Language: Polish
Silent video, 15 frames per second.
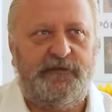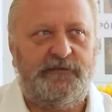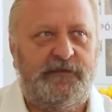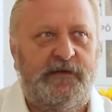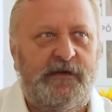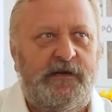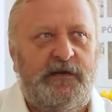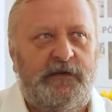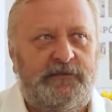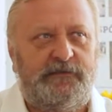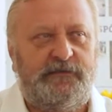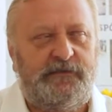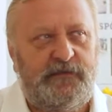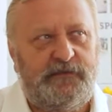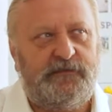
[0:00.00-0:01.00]
więc
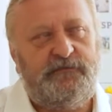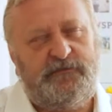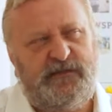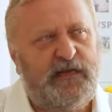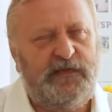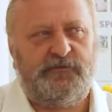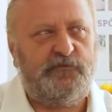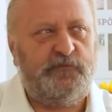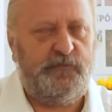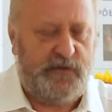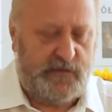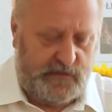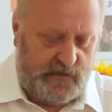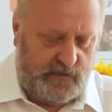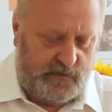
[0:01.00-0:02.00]
teraz tu
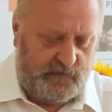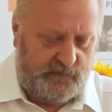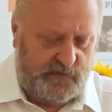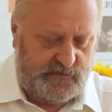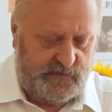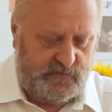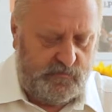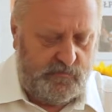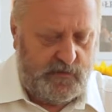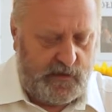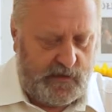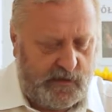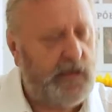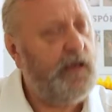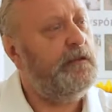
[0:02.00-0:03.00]
mnie nie, nie
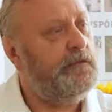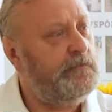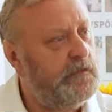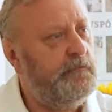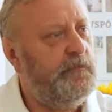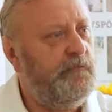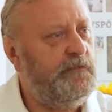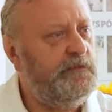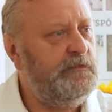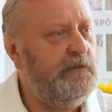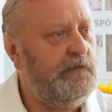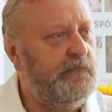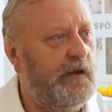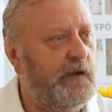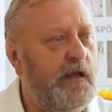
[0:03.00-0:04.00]
wizytuje, ale kiedyś tam mnie
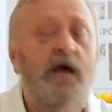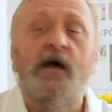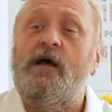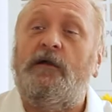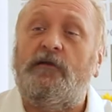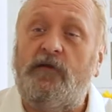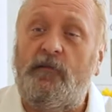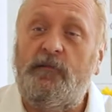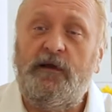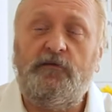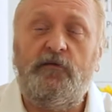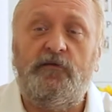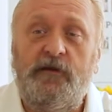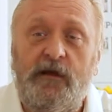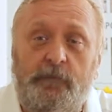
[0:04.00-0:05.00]
wizytowali. To mnie
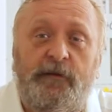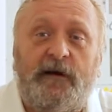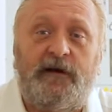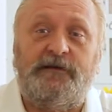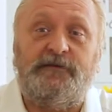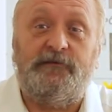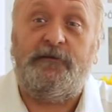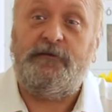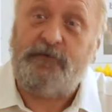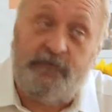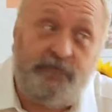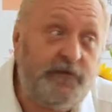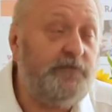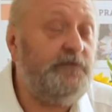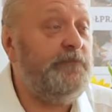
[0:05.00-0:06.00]
to nie paraliżowało,
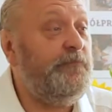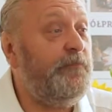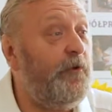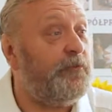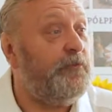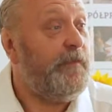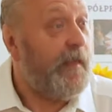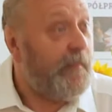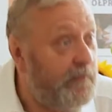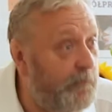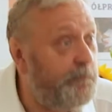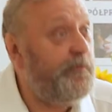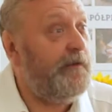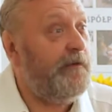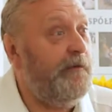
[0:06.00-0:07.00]
tylko wręcz odwrotnie,
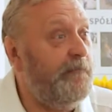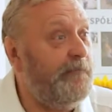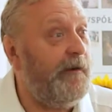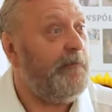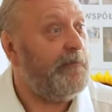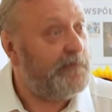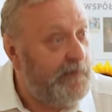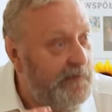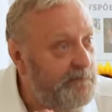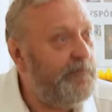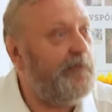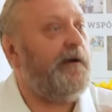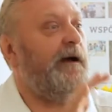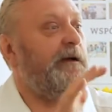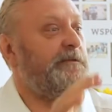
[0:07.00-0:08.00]
dopingowało. To ja im
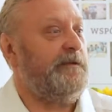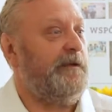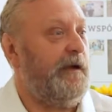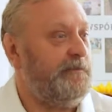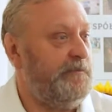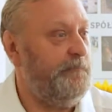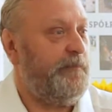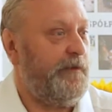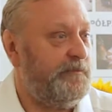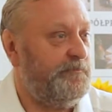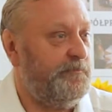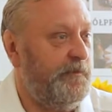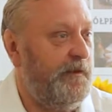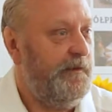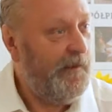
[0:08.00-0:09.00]
pokażę, jak się
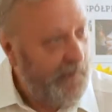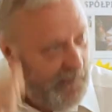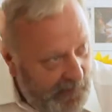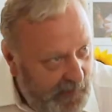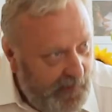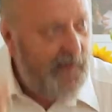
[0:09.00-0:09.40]
pracuje. Nie?